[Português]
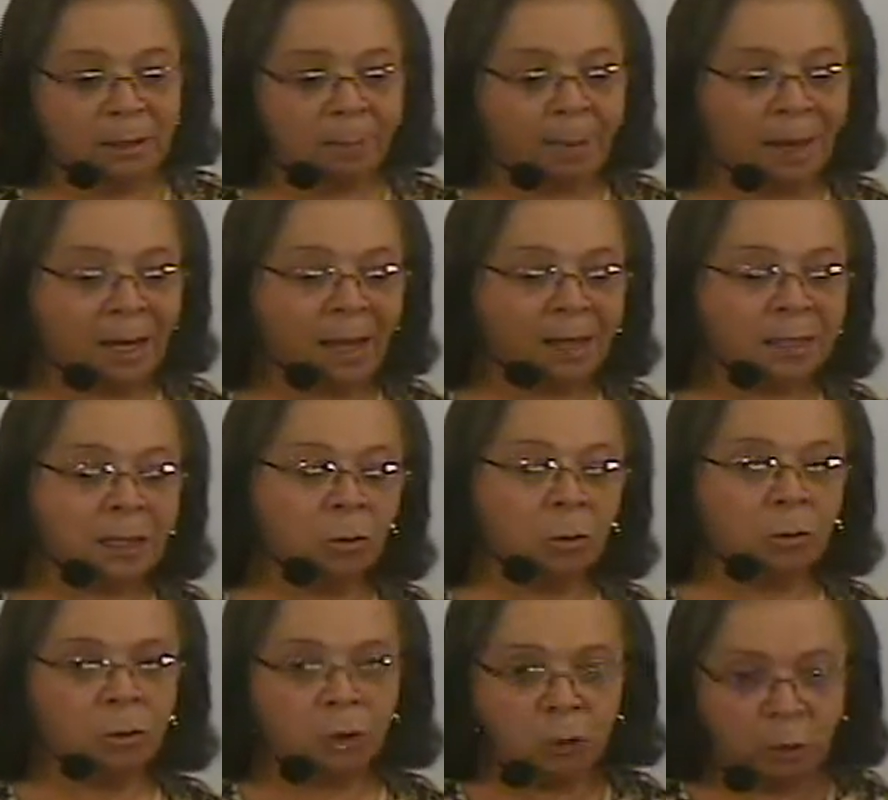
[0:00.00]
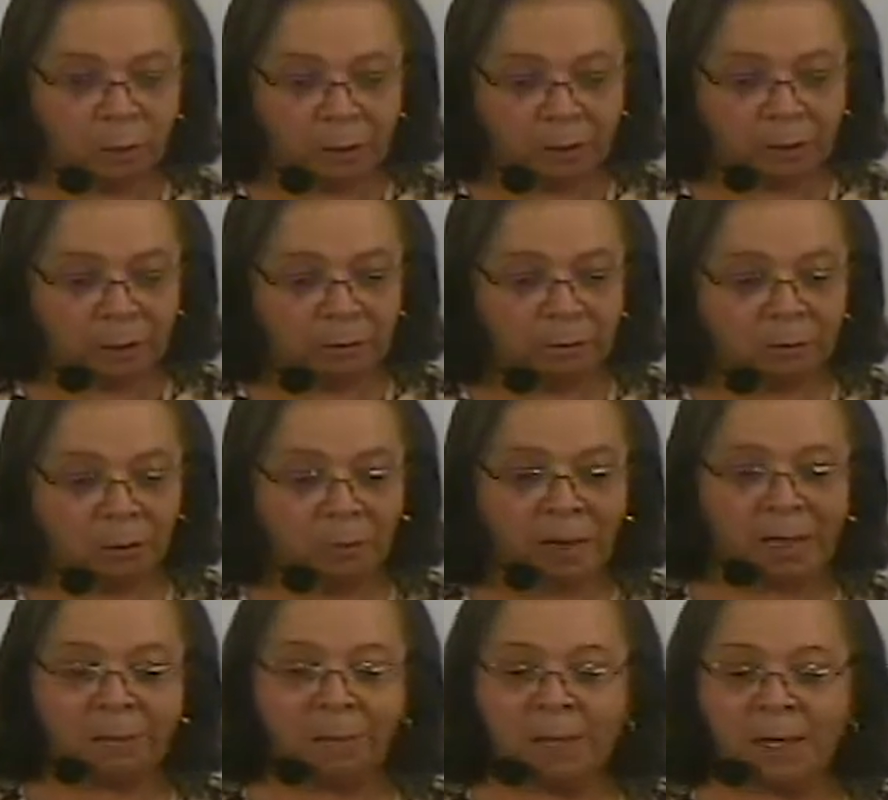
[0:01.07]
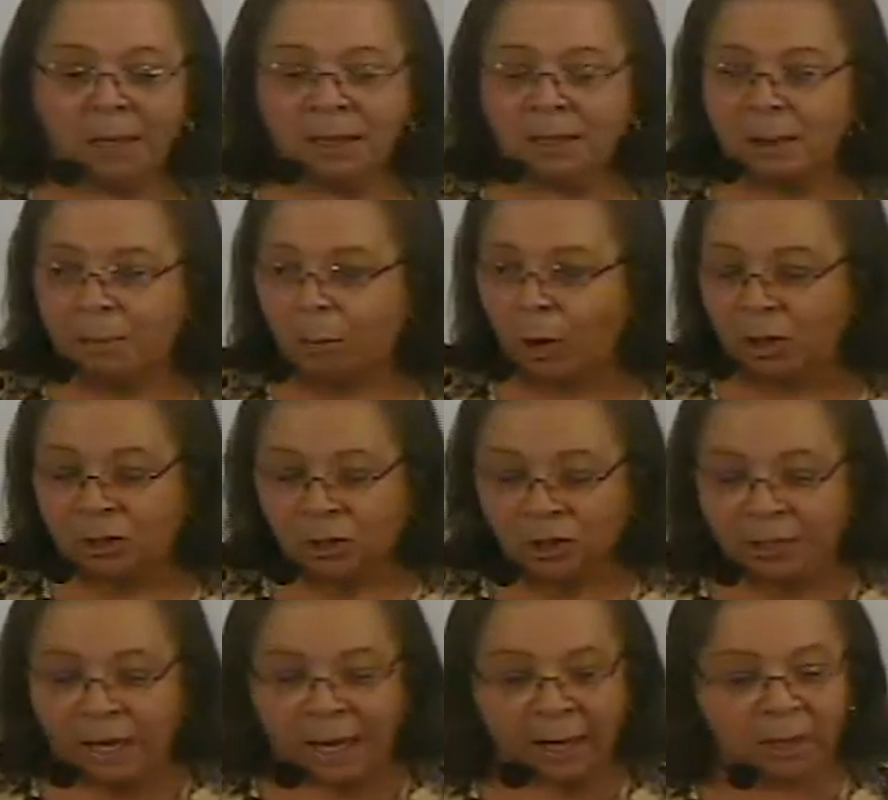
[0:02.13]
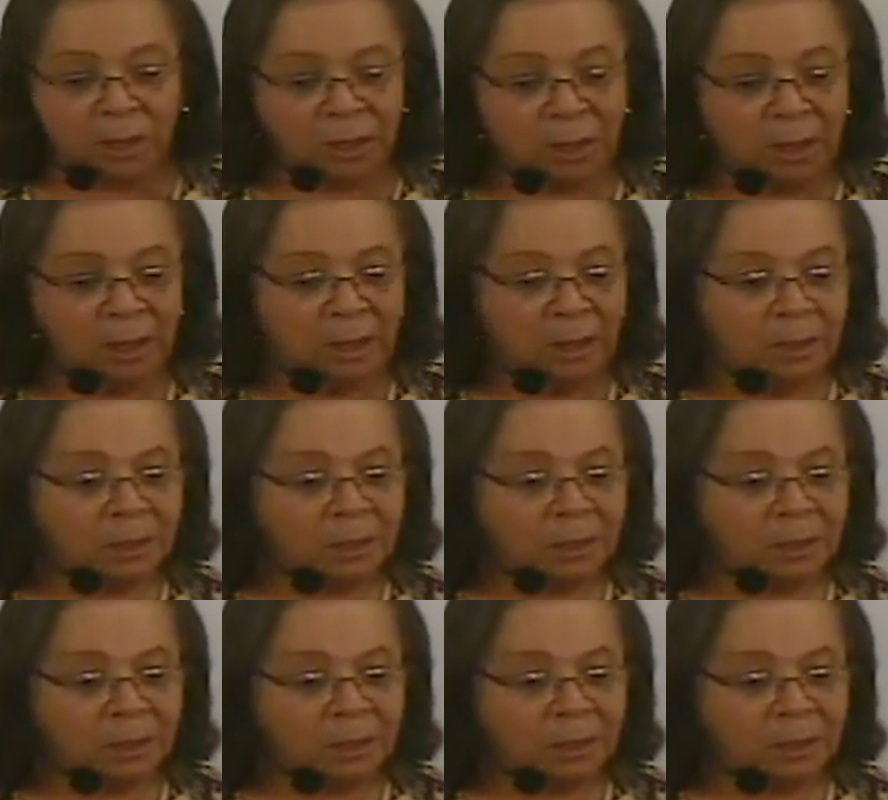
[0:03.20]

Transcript: Se parecem com Júpiter, uma imensa bola de gás